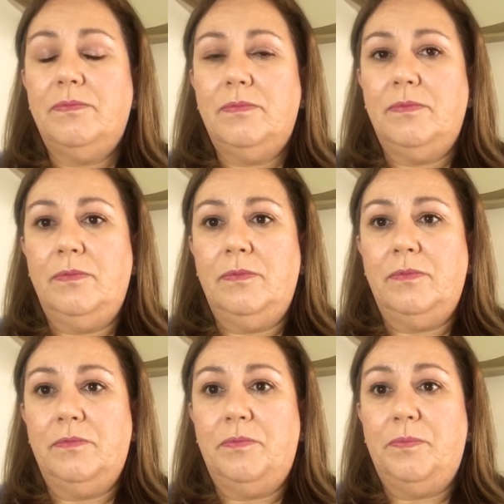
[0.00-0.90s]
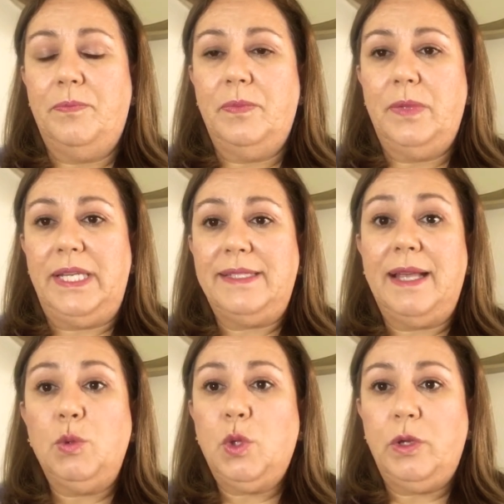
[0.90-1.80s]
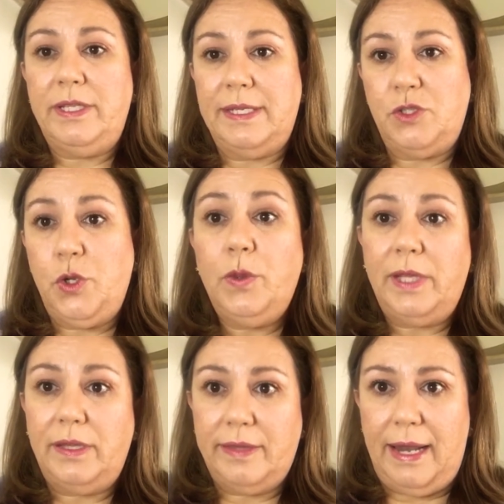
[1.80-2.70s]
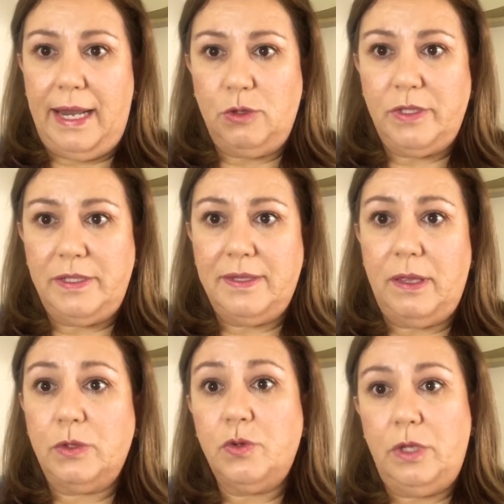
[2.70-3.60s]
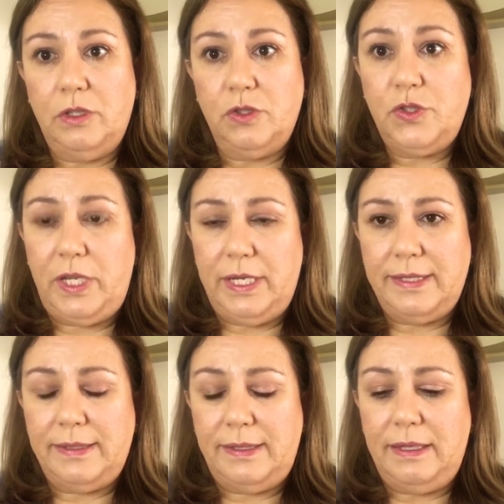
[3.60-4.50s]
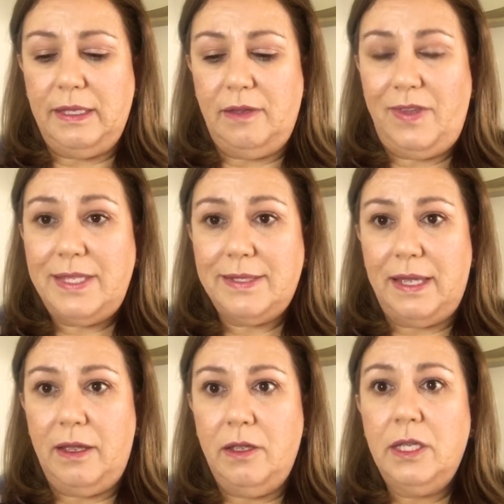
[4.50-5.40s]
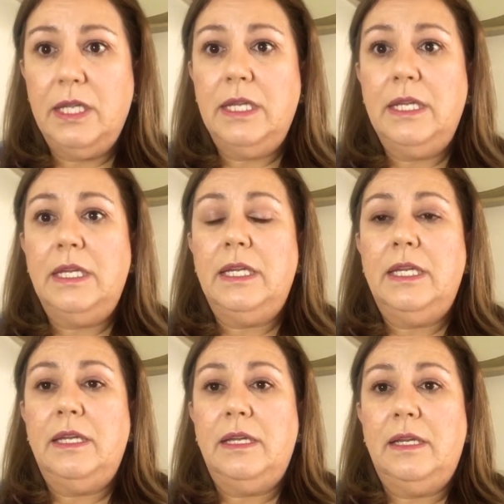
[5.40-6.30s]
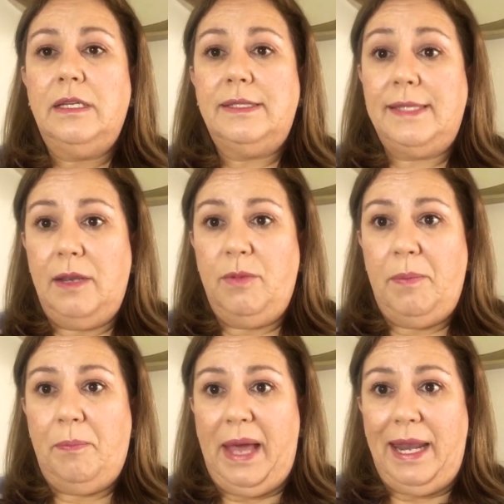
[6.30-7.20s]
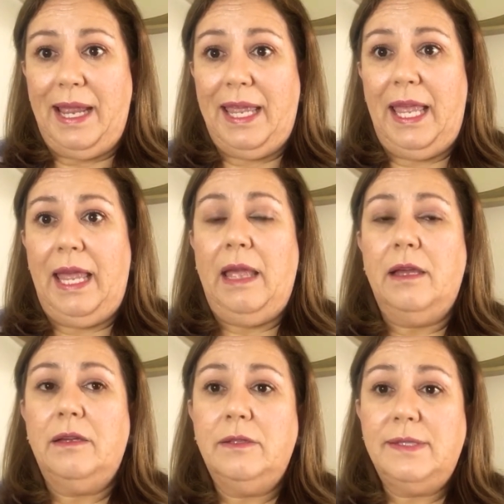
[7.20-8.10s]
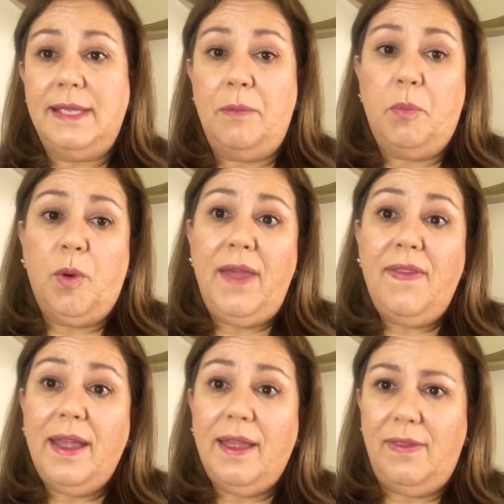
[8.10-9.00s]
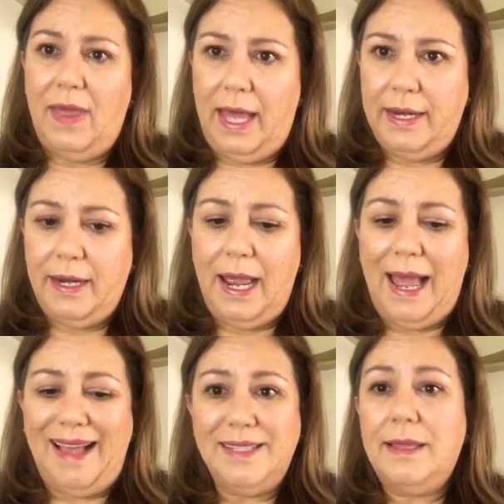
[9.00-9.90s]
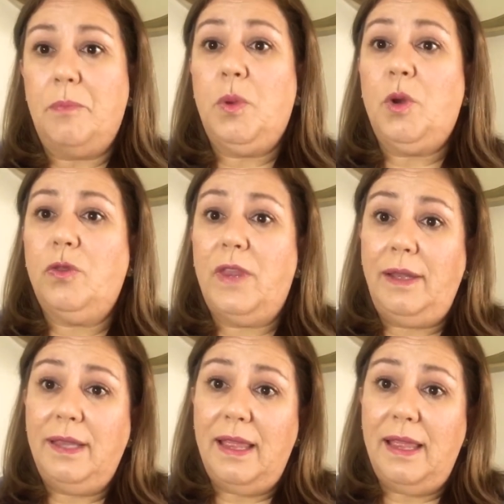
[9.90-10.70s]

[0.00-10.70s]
mm, esta autorización de entrar a los Estados Unidos sin necesidad de visa sirve para que se pueda quedar hasta por 30